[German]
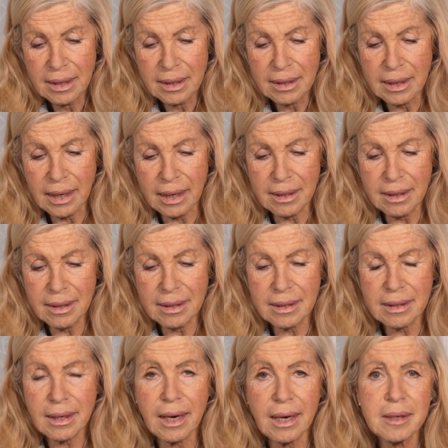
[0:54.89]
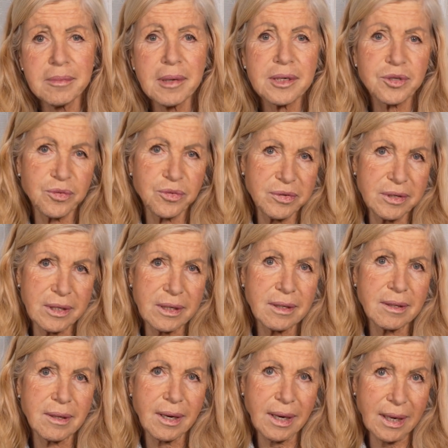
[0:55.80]
dann dreimal so
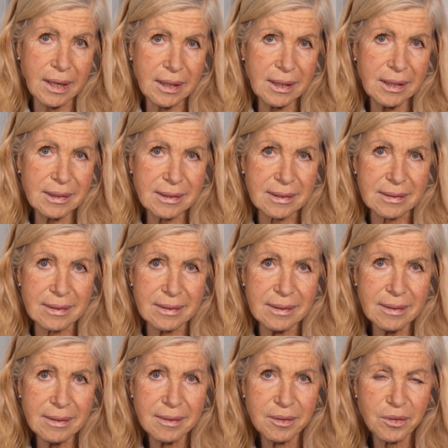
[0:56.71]
viel Eisen.